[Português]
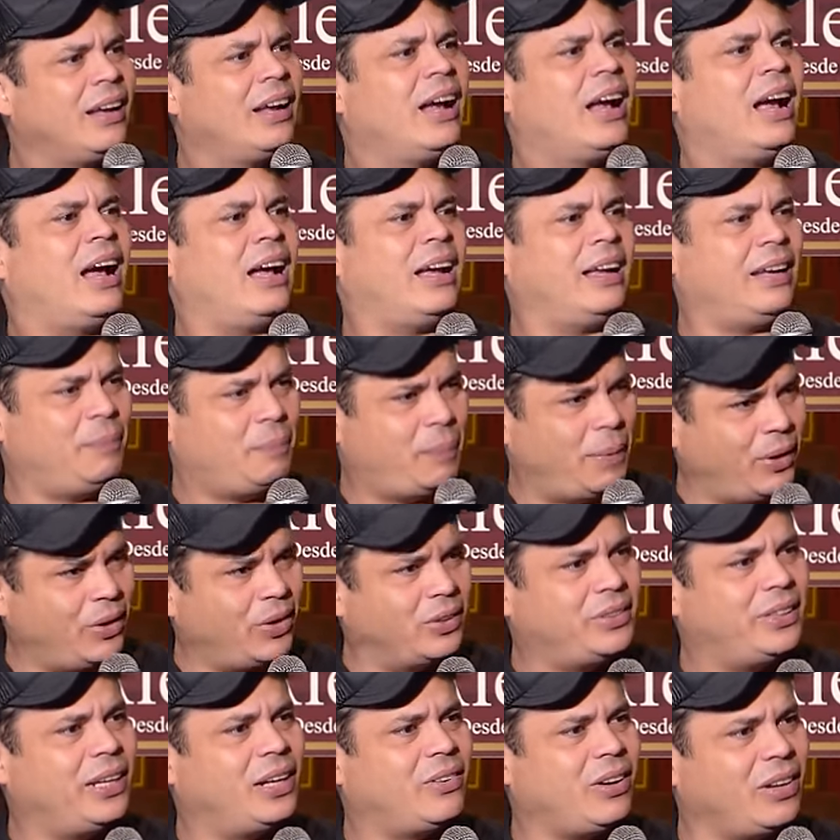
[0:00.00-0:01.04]
Aí pegou o
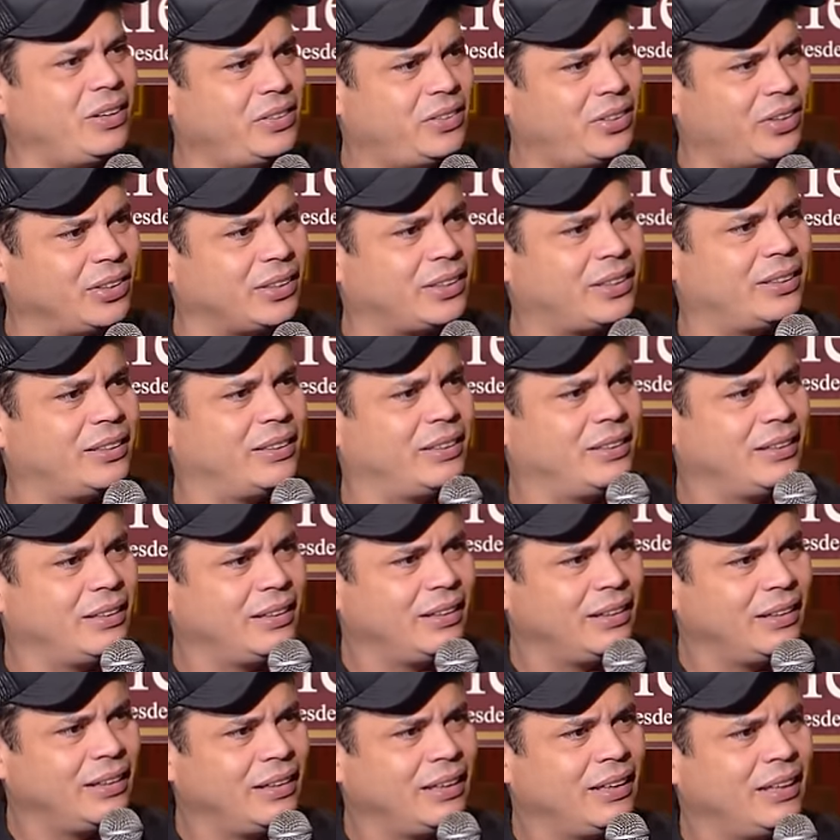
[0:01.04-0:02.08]
dinheiro com a Jota.
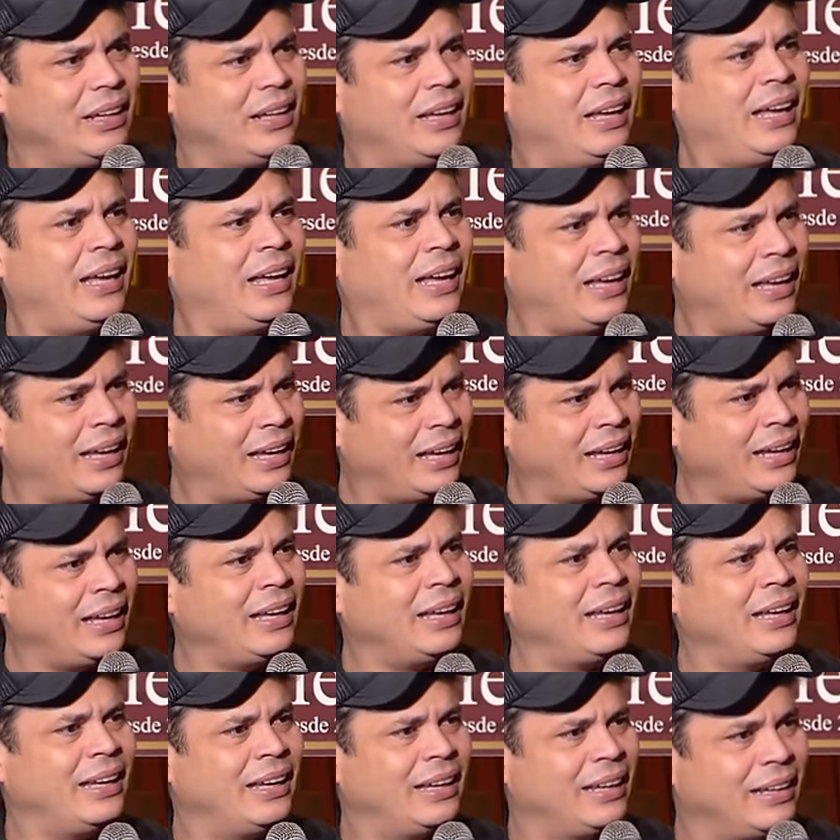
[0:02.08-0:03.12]
É.
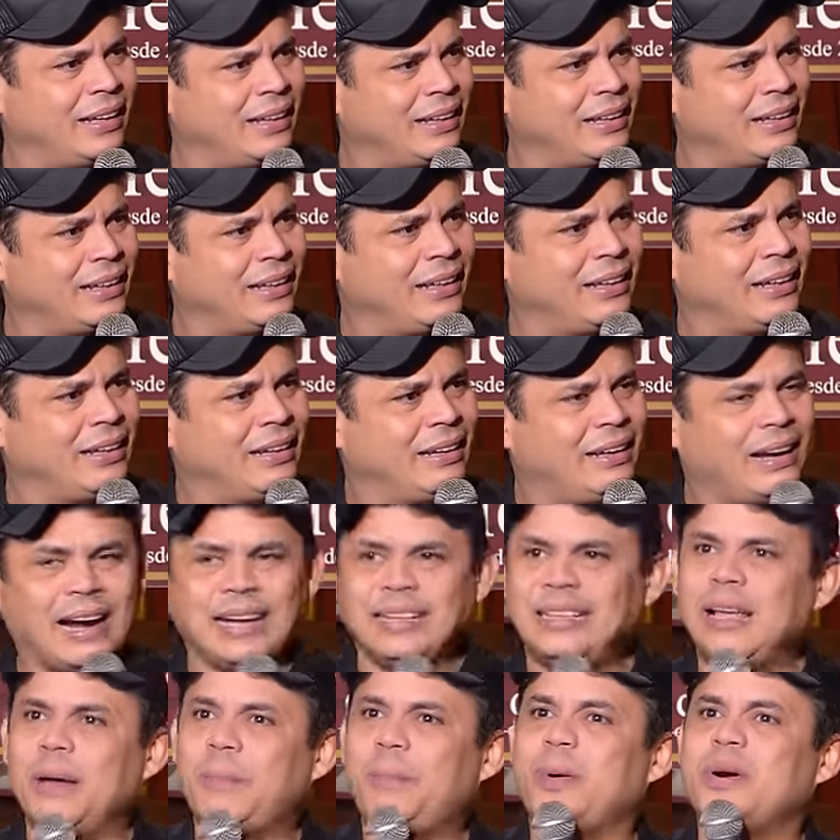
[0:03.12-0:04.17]
Aí
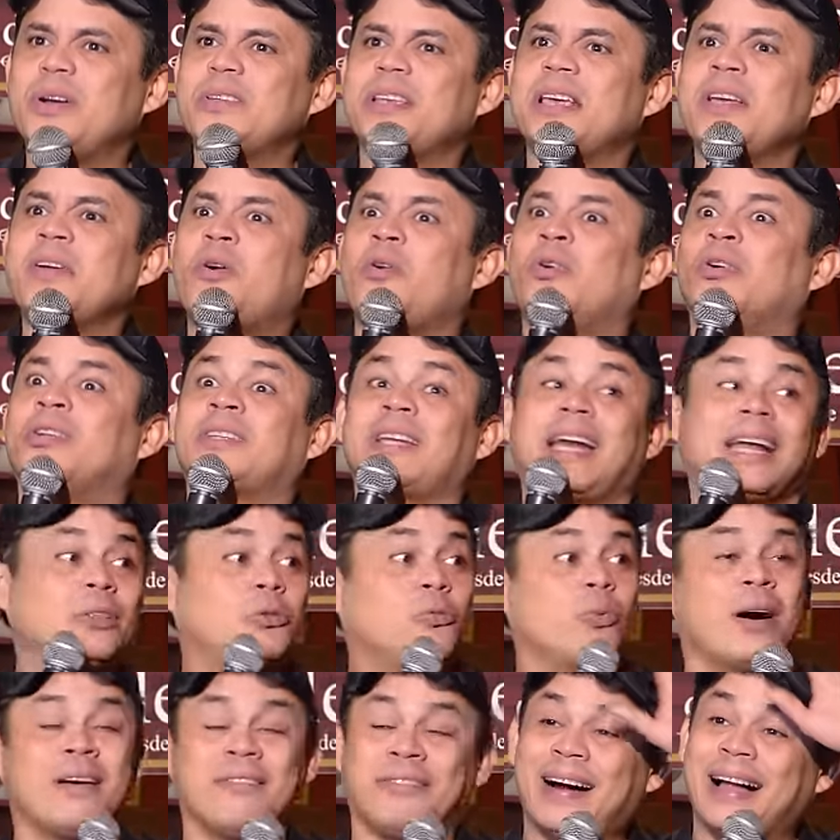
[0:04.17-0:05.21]
depois é encontrado
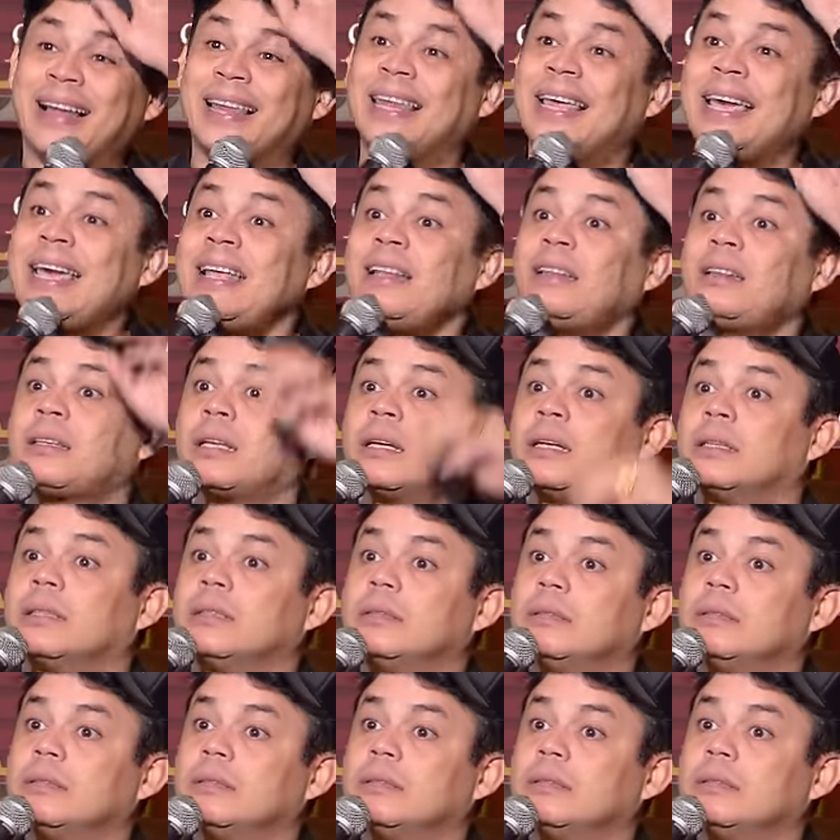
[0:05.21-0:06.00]
numa valeta.